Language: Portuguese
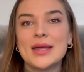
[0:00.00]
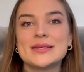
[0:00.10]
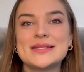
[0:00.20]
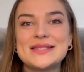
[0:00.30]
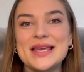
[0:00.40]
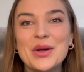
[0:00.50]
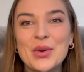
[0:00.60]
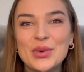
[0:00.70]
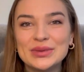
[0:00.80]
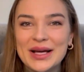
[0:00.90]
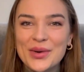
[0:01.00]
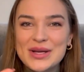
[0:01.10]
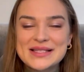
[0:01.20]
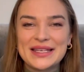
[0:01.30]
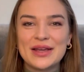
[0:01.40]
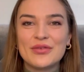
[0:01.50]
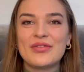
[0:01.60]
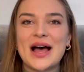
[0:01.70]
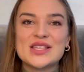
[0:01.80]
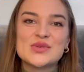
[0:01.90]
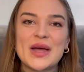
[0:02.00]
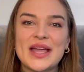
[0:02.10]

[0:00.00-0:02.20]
Segunda coisa que eu faço